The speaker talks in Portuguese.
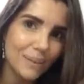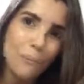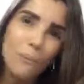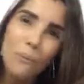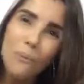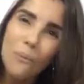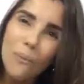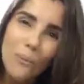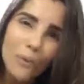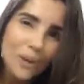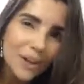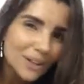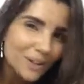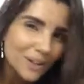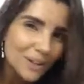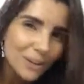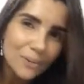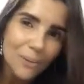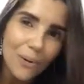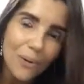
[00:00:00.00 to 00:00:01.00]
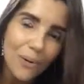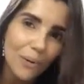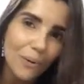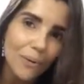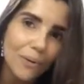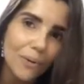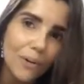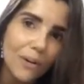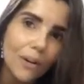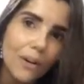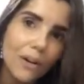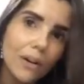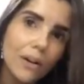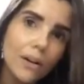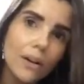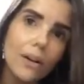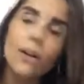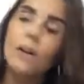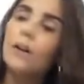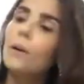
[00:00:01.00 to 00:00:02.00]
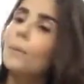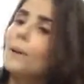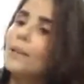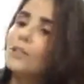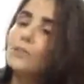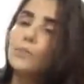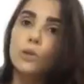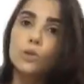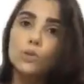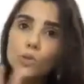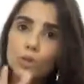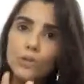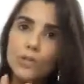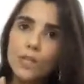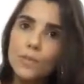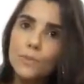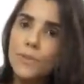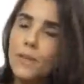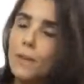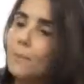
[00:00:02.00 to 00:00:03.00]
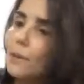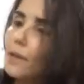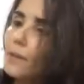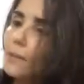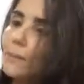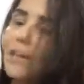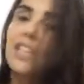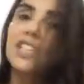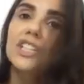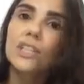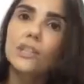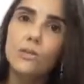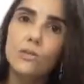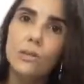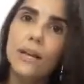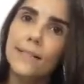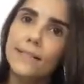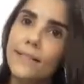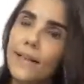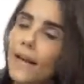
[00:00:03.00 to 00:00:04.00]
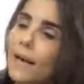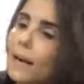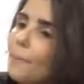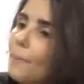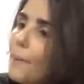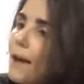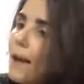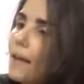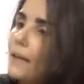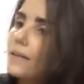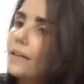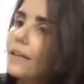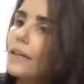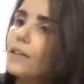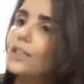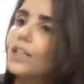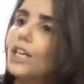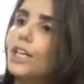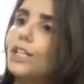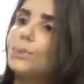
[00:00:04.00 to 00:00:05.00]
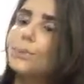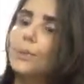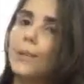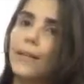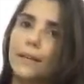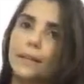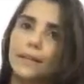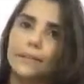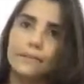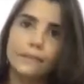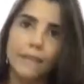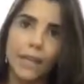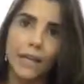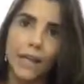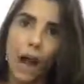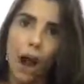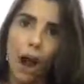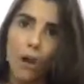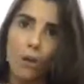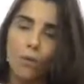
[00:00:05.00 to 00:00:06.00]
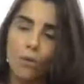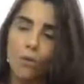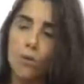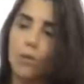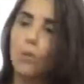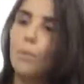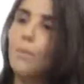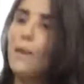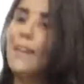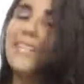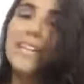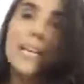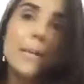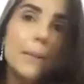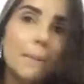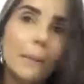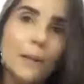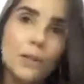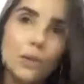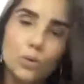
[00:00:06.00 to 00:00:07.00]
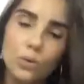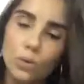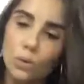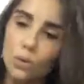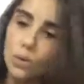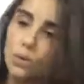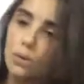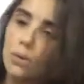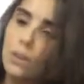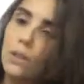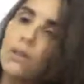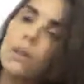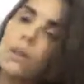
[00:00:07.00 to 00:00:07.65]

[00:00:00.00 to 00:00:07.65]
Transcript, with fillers: Muito bom. Passo umas duas vezes por semana, mas que isso resseca a pele, tá, gente? Porque tem álcool, mas limpa tudo.